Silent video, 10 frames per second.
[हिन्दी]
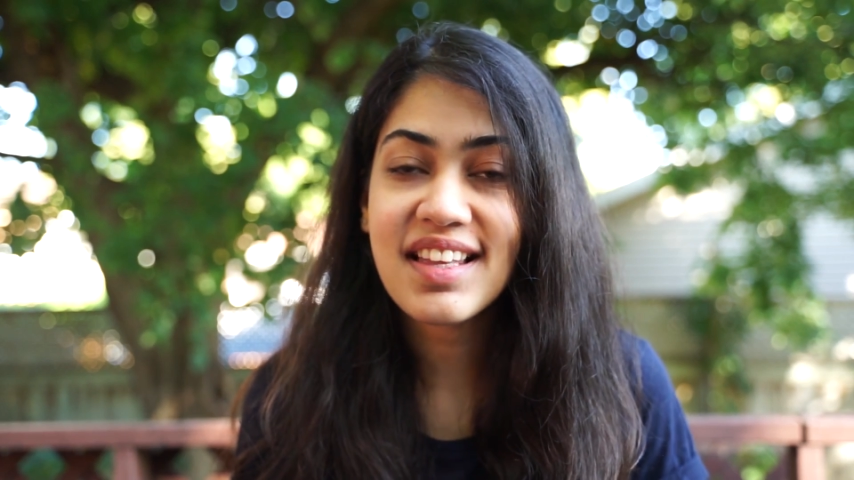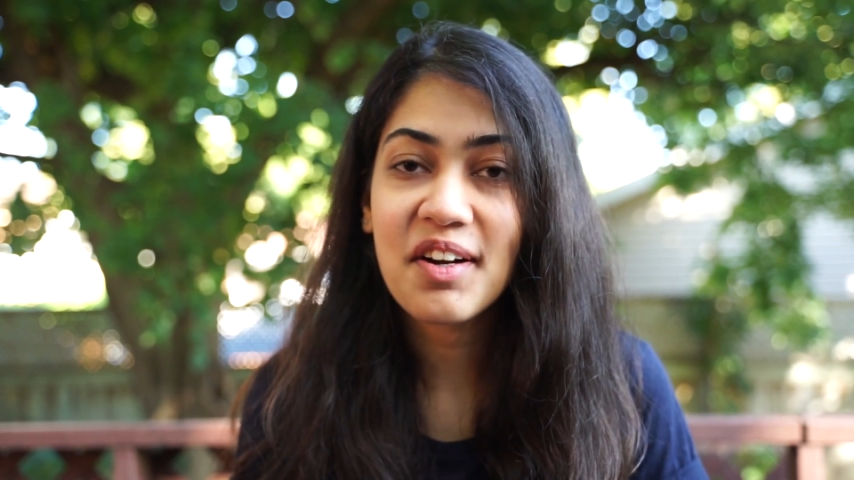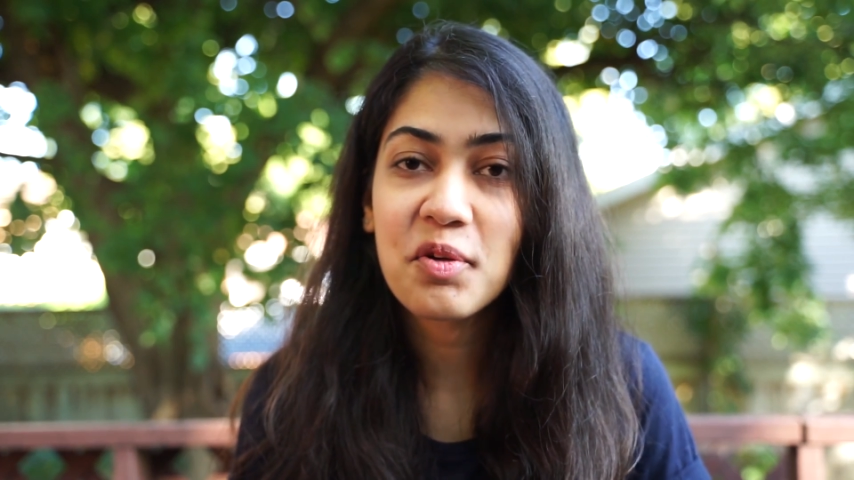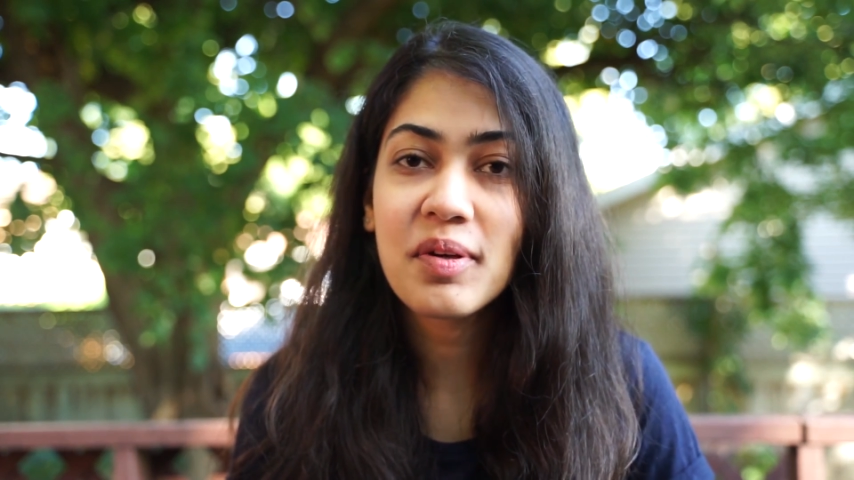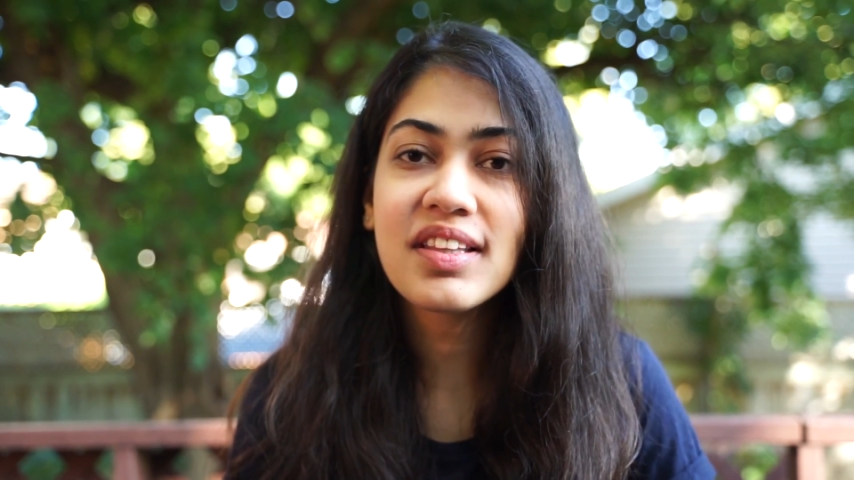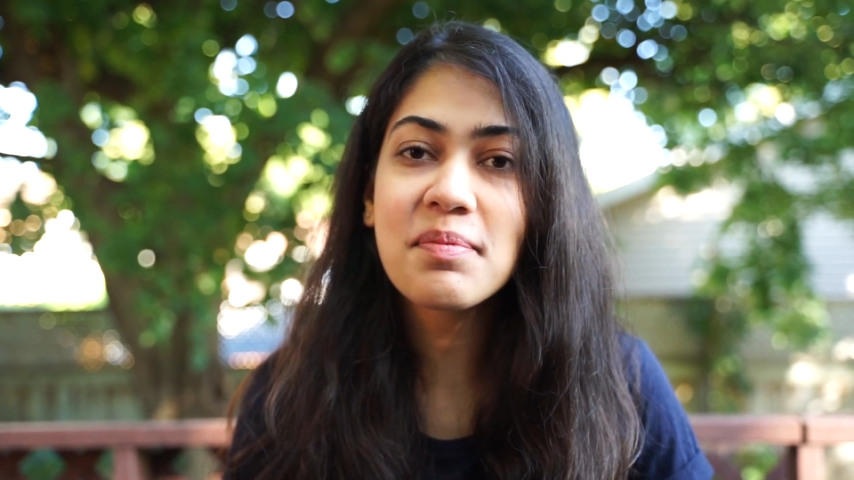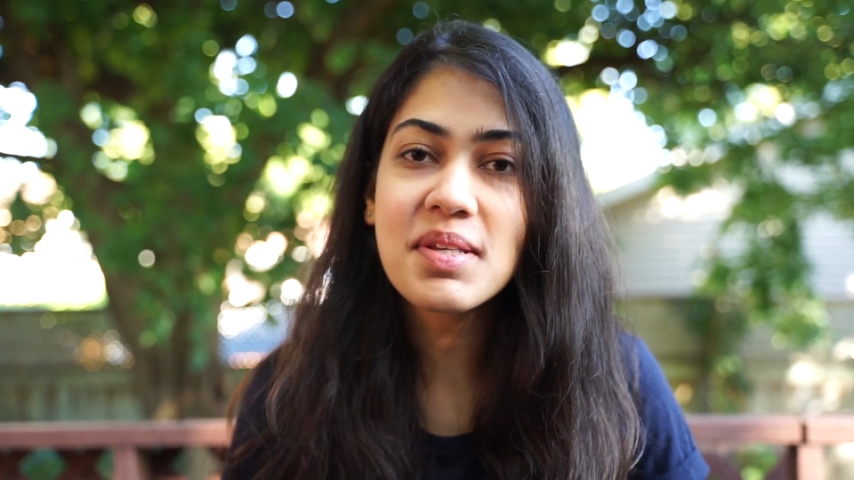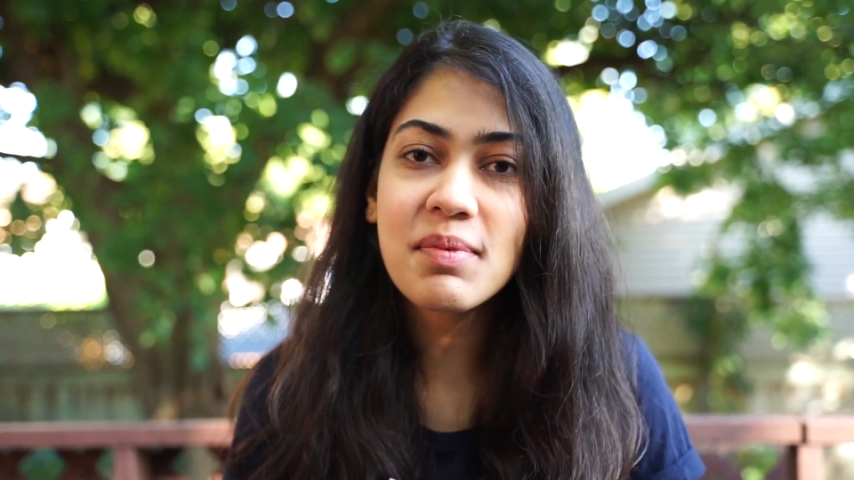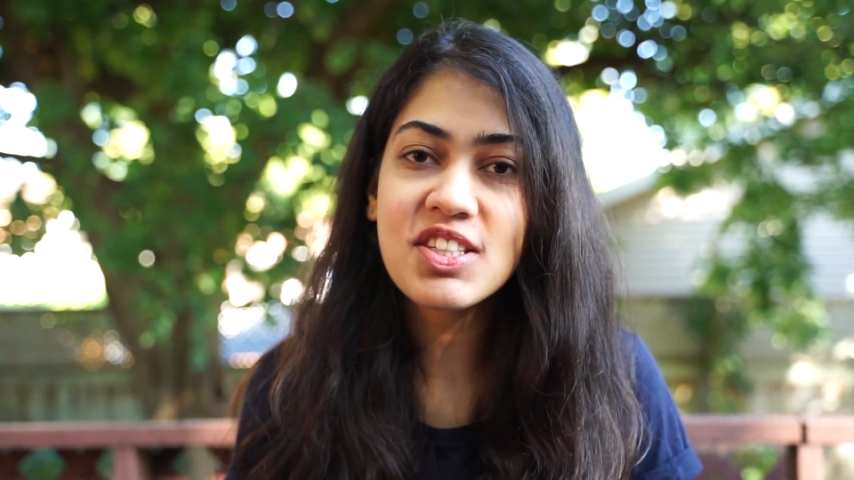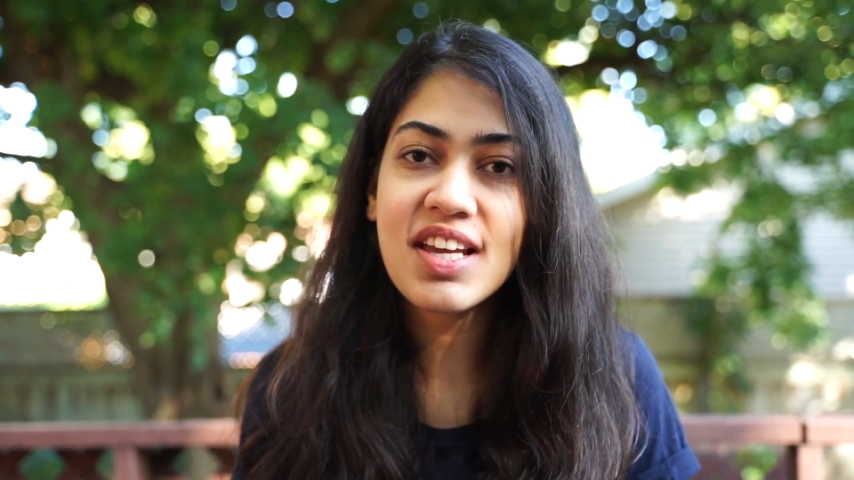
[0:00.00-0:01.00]
स्टार्ट हुए तब
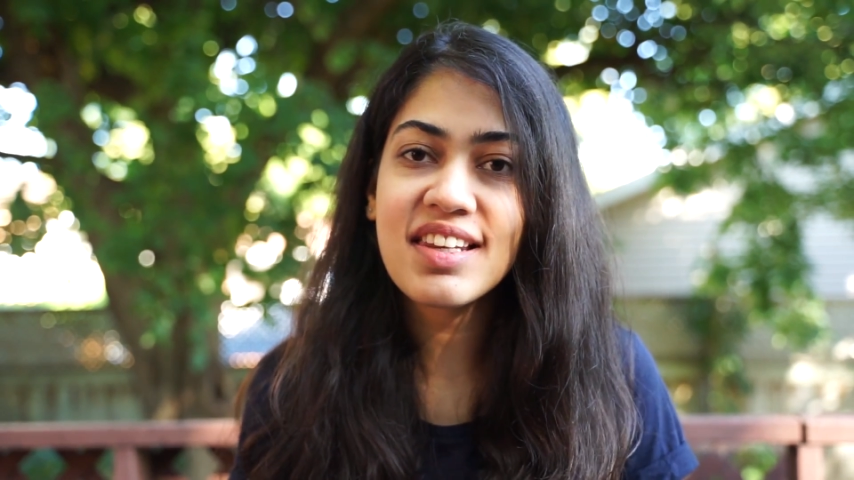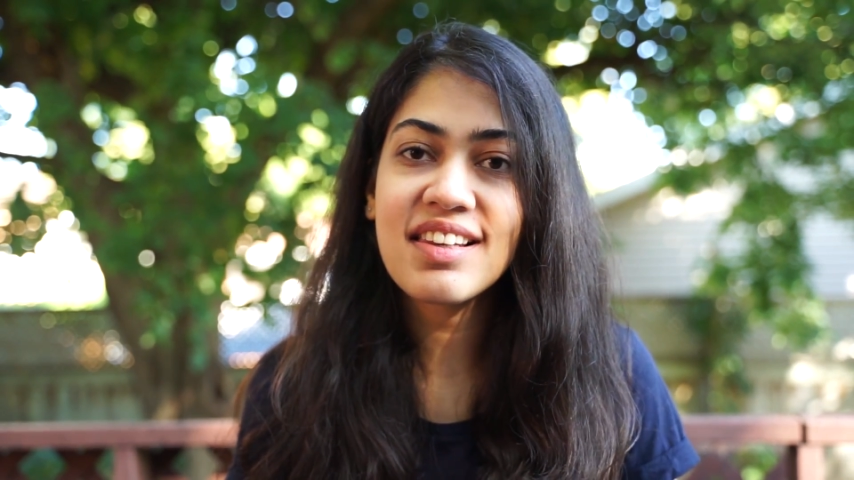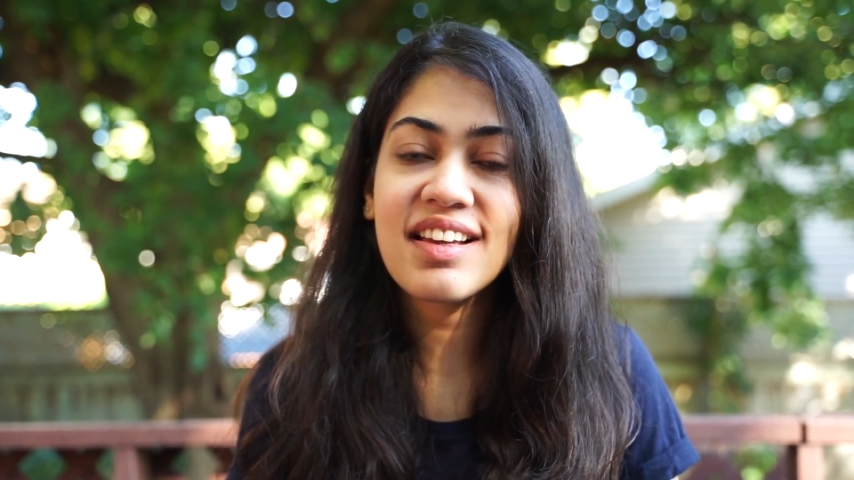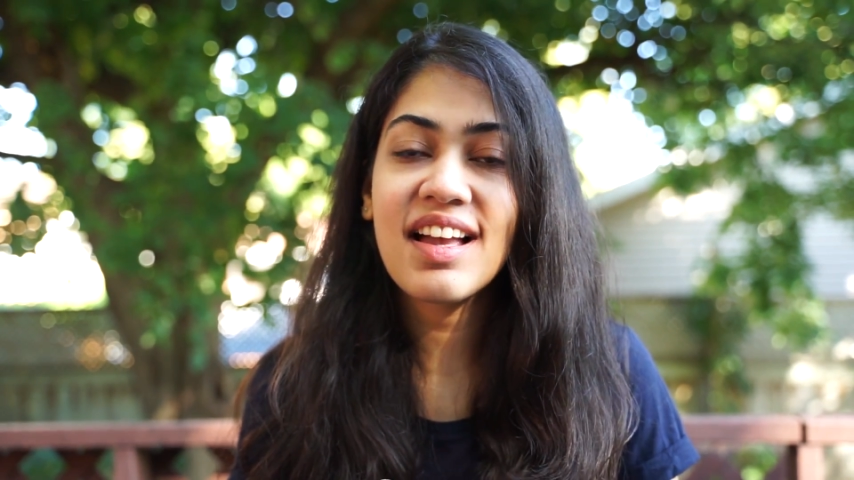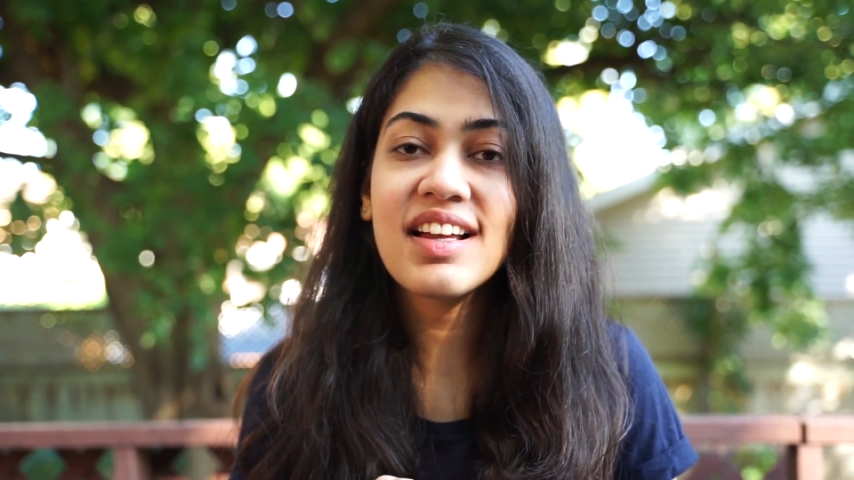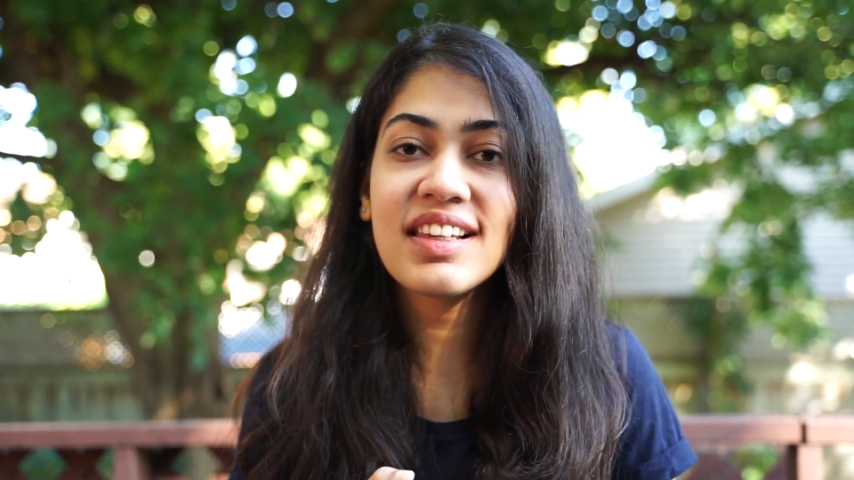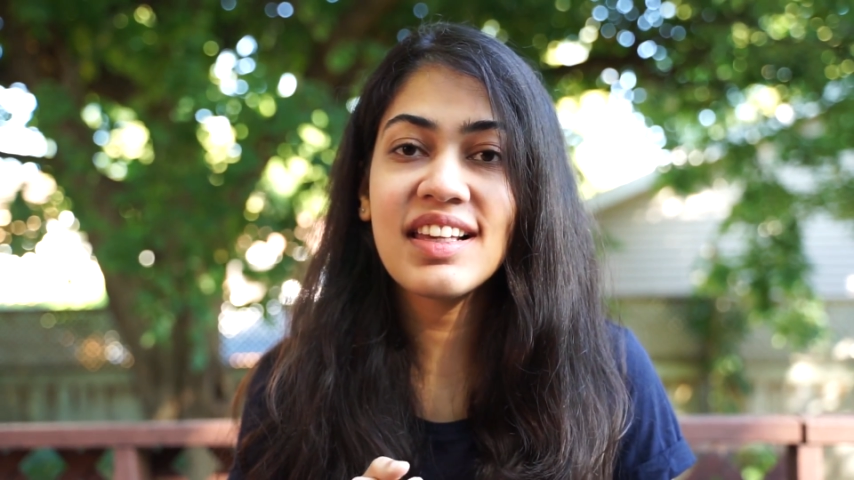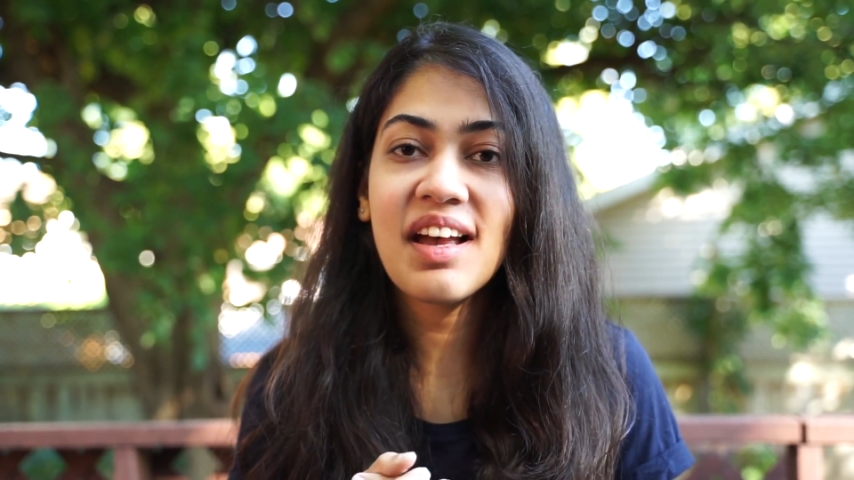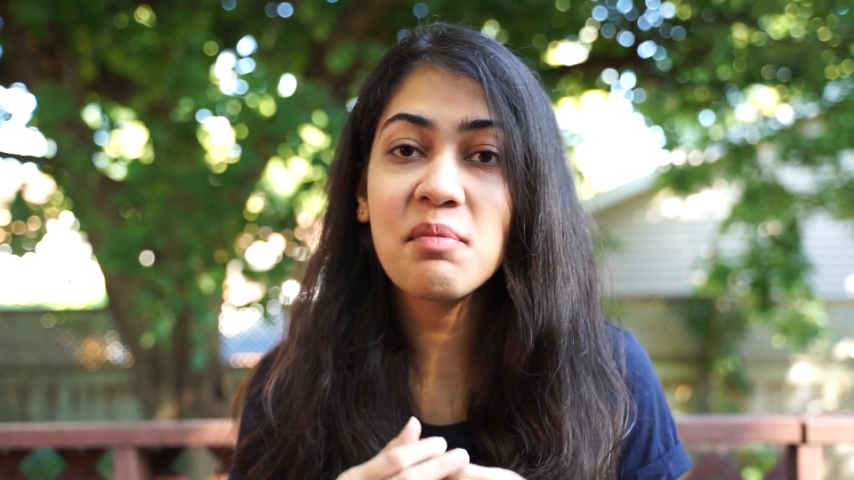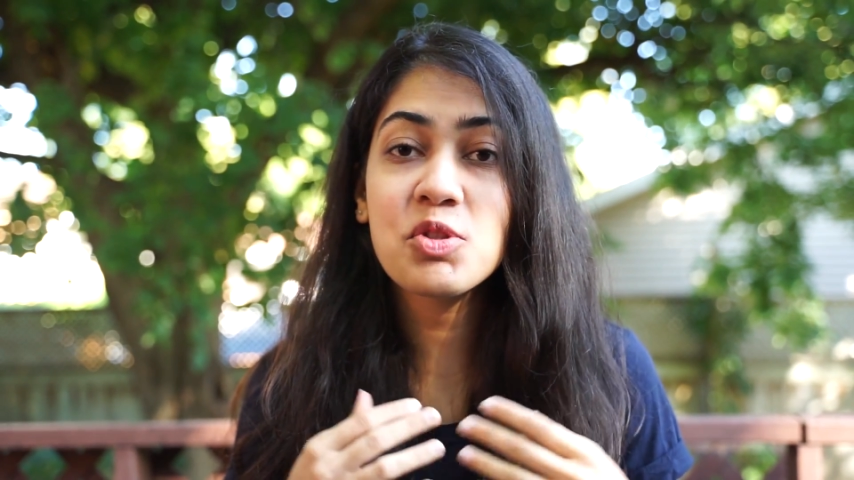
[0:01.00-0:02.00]
समझ आने लगा
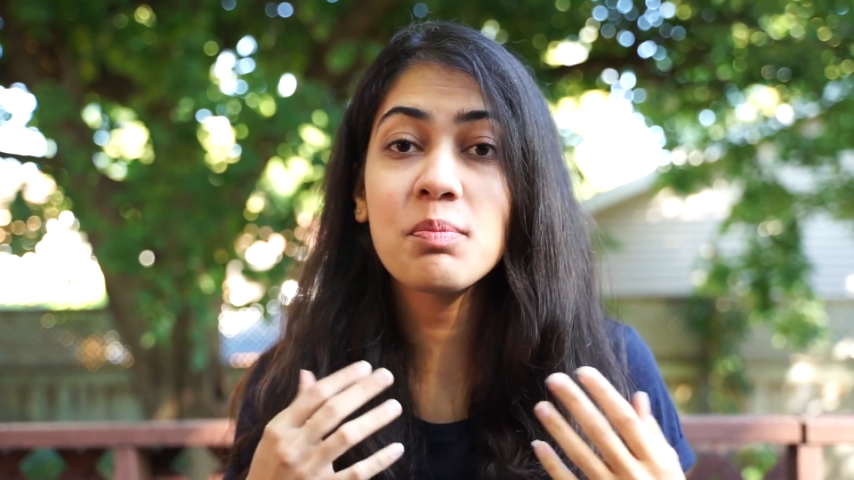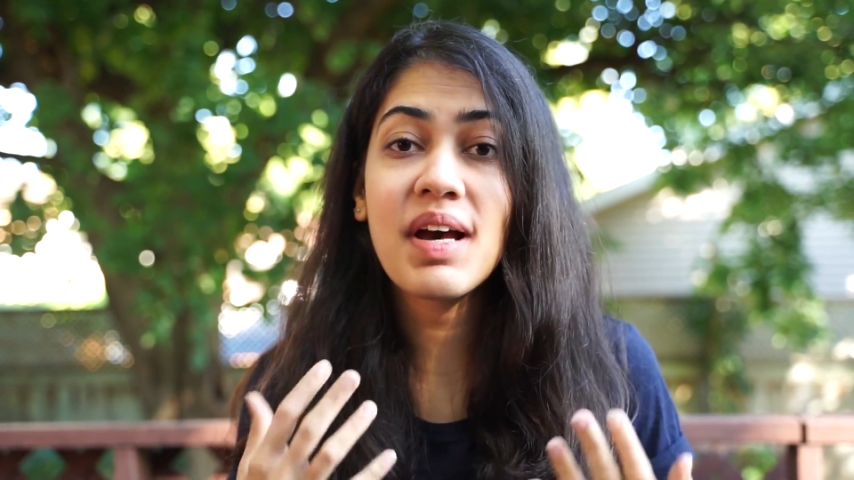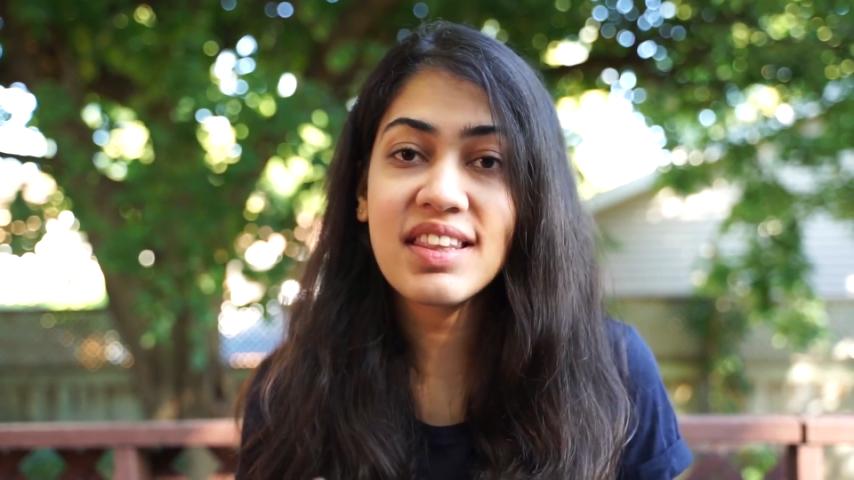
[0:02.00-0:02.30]
कि हम जो